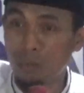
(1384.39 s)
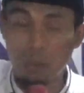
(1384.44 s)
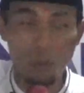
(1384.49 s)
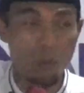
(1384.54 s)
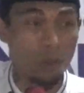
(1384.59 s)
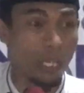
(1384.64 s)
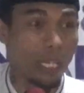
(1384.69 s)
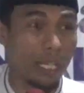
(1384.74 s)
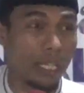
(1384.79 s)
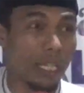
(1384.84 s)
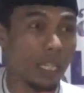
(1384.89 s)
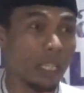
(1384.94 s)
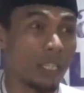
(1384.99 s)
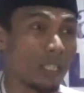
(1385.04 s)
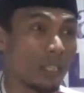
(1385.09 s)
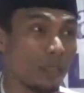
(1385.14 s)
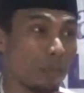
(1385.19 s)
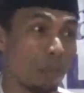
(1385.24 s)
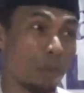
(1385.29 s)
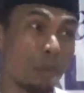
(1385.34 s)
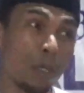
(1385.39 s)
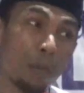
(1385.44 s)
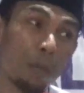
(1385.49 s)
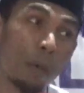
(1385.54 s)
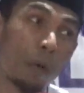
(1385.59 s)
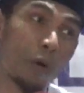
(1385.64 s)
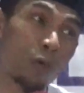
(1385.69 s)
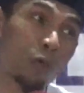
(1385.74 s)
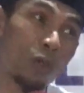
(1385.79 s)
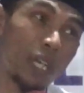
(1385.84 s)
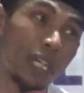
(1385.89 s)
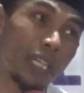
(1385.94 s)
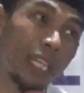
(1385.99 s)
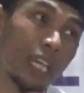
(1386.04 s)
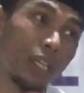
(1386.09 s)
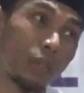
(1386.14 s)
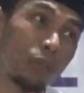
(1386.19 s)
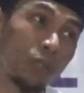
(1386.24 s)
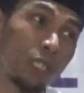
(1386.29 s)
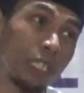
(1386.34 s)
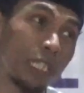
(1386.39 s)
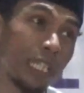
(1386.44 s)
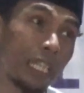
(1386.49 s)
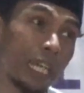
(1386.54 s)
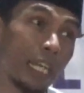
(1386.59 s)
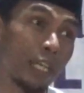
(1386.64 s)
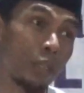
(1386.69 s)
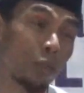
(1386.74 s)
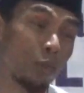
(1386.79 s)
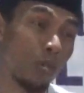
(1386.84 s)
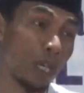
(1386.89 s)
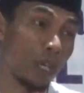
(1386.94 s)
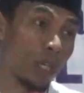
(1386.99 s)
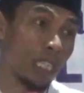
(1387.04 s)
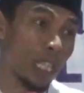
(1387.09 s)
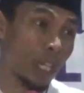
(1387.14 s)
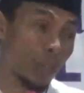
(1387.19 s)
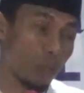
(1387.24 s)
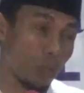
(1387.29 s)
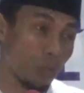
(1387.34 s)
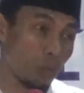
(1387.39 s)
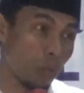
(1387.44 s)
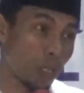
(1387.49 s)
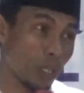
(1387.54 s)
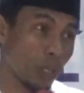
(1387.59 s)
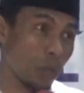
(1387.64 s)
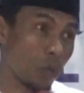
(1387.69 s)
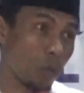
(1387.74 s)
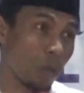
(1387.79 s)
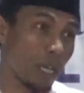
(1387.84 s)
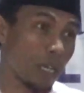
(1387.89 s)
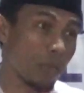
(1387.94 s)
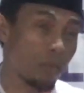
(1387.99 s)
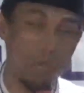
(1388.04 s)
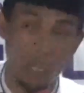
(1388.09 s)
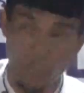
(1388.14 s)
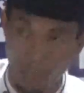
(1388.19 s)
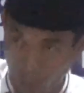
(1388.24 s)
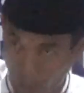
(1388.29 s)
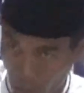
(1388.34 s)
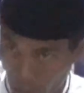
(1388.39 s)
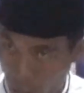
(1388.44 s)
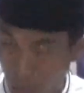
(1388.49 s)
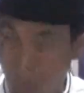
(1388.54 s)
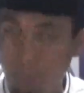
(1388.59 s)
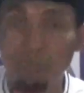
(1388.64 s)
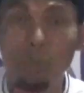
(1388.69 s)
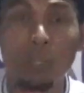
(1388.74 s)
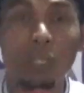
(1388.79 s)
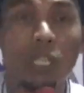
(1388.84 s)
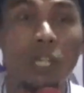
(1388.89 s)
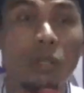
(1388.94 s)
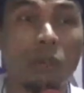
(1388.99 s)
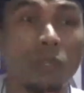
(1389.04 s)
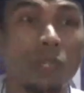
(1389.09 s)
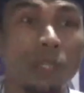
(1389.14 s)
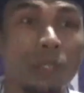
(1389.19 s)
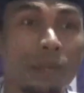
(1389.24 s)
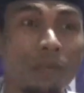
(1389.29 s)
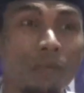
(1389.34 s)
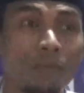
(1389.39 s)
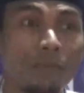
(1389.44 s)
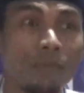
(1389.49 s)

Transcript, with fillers: bukti beberapa waktu yang lalu ketika aero gelap telur kalau telur malam ikan maka kapi telur